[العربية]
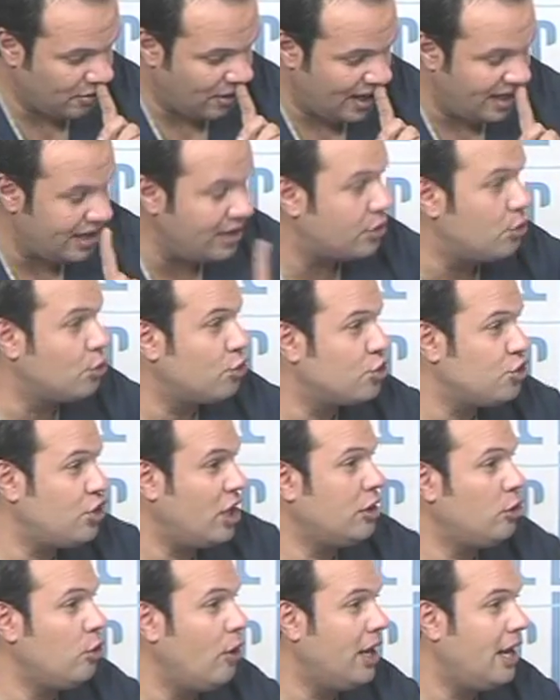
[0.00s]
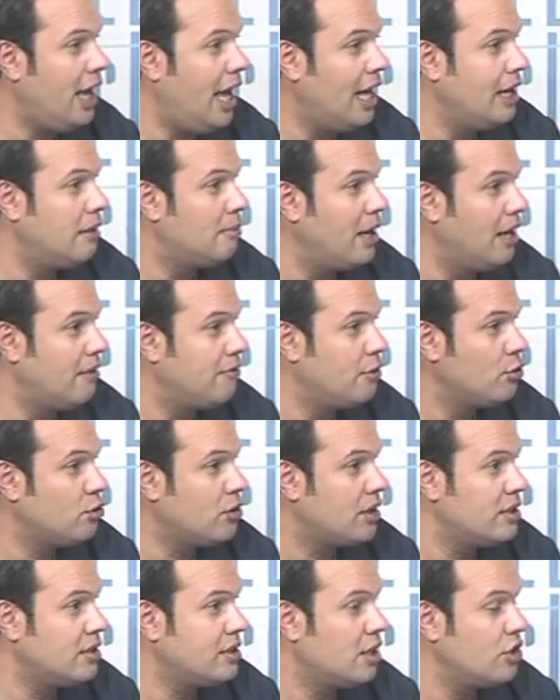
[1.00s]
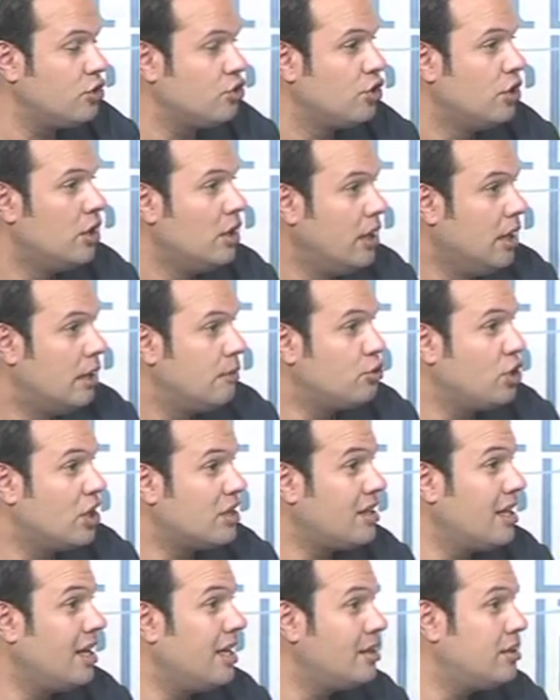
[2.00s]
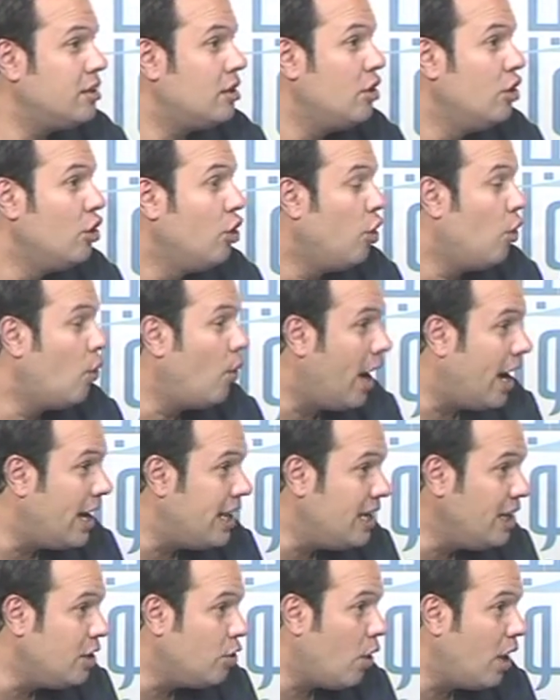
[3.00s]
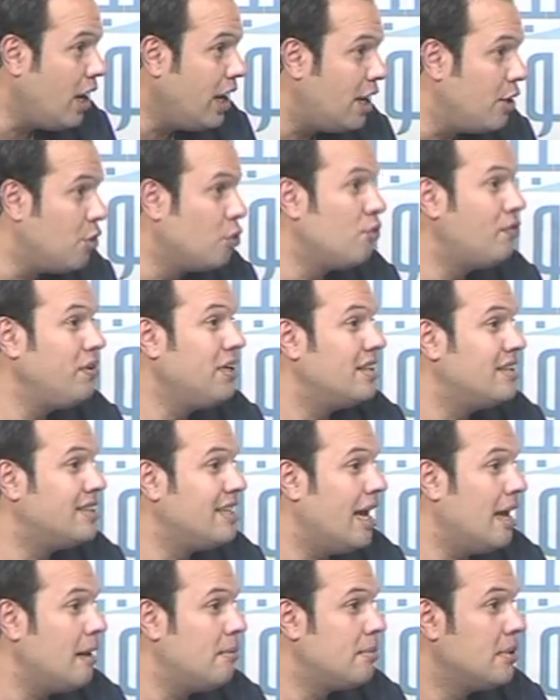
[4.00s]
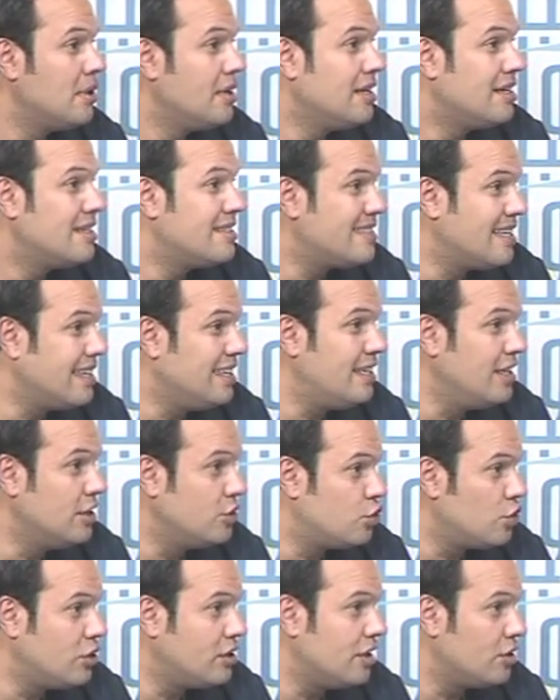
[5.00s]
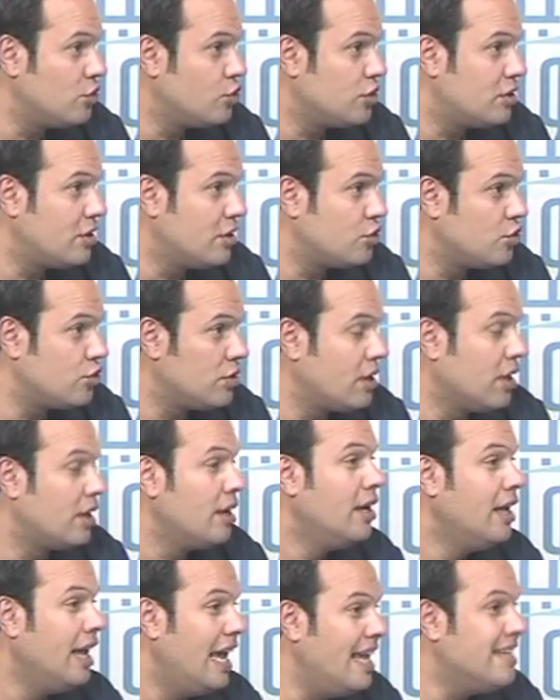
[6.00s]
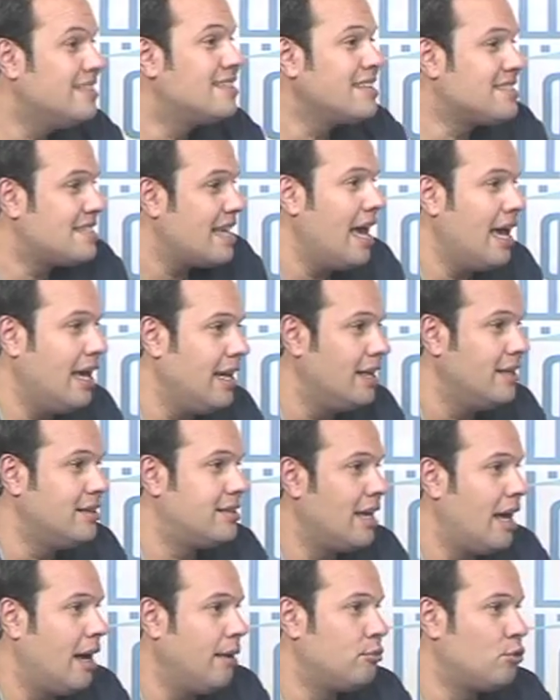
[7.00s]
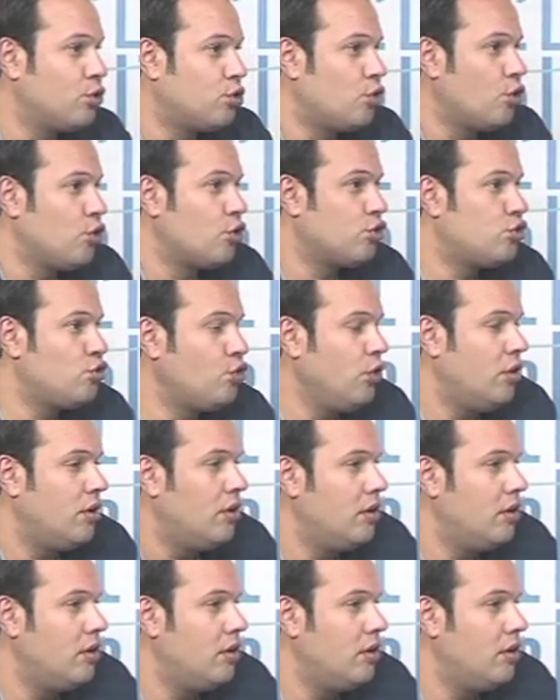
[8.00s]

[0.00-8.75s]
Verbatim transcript: انه قال انه رجعت له هاي الحاله بال 2013 بشهر ثلاثه وقايلين له هلا انه في التهاب سيء جدا جدا طب جدا يعني اذا سائل التهاب دكتور هو شو